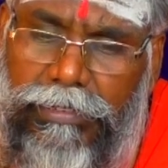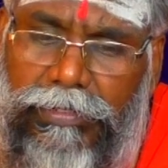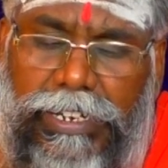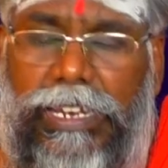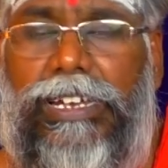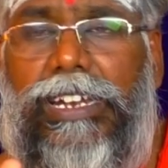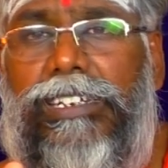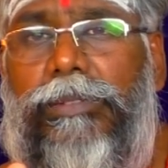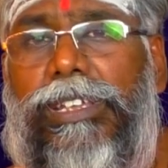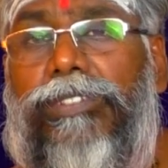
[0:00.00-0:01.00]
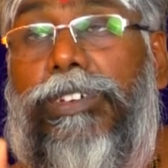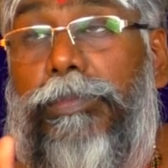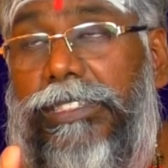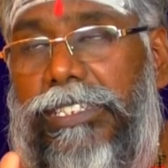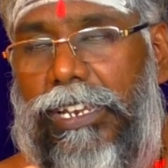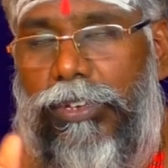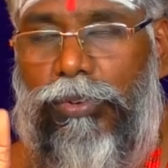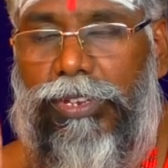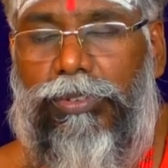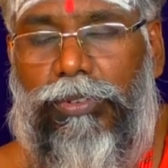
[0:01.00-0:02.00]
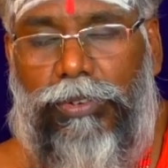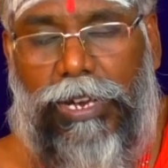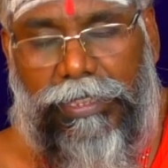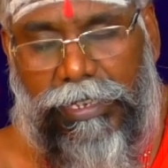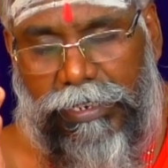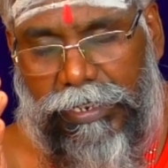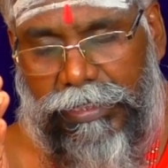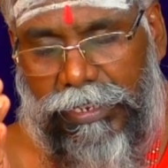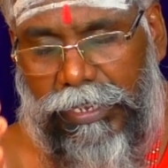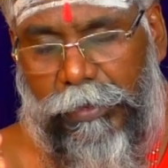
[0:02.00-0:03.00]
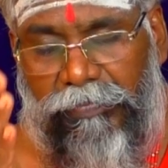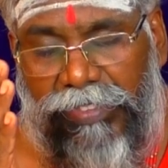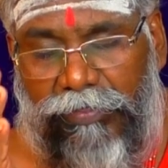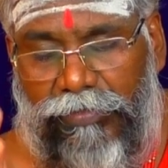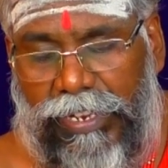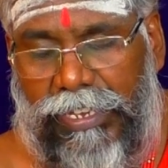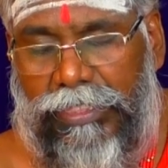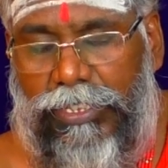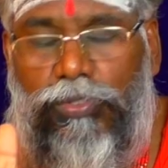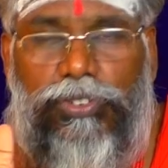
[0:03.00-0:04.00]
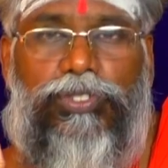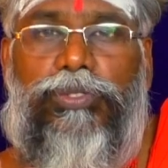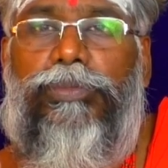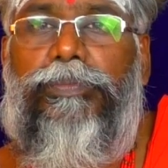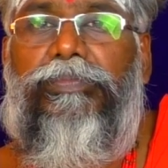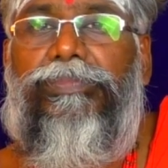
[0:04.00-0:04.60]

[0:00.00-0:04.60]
வண்டியில் கட்டினோம்னா விபத்துக்களை குறைக்கும் அதே நேரத்தில் விரயத்தை குறைச்சிடும்